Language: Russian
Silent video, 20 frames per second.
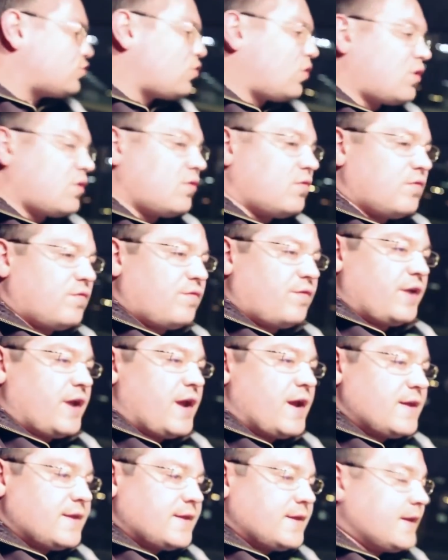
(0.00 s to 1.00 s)
в стоковом
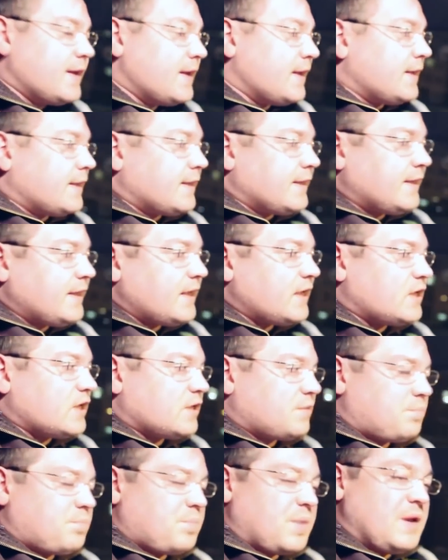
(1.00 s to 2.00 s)
варианте
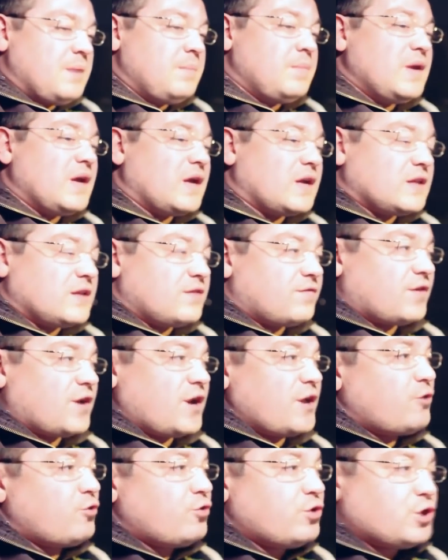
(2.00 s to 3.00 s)
едет примерно в
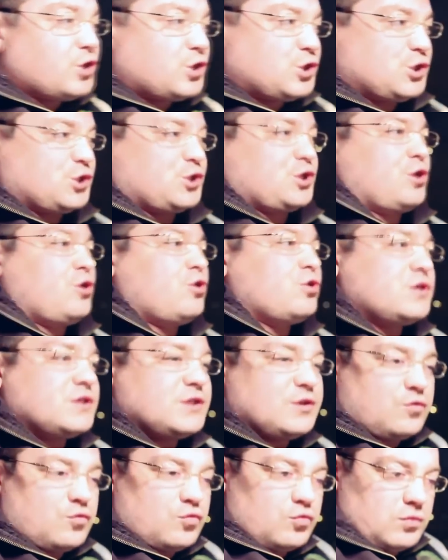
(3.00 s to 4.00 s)
районе 4
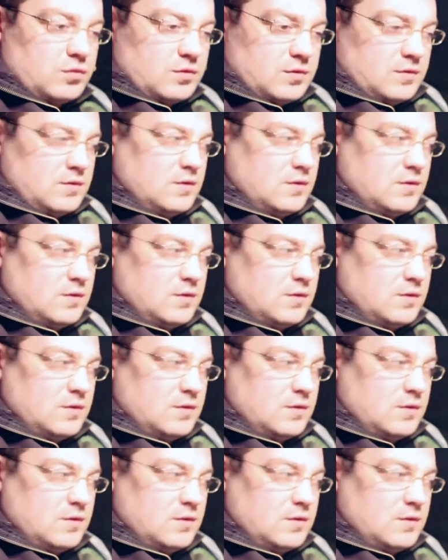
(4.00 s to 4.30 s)
секунд.